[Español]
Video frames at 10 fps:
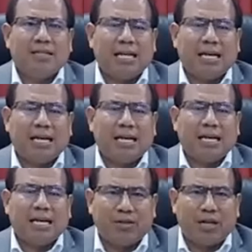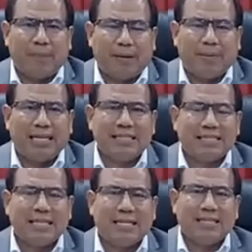la, manteniendo la
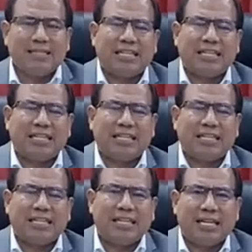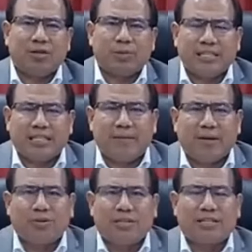permanencia y no estén generando pues, el
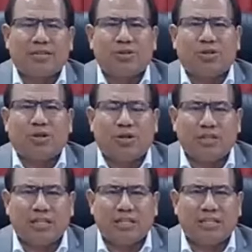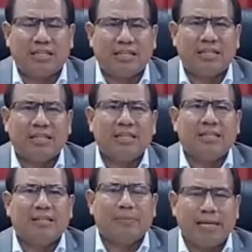trabajo de gestión, de
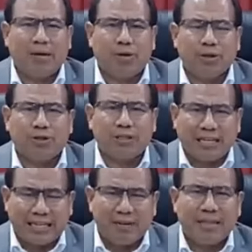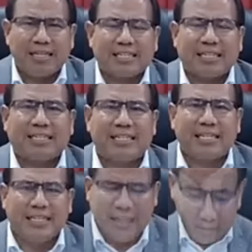pedagógico que realmente se
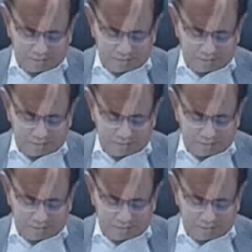requiere.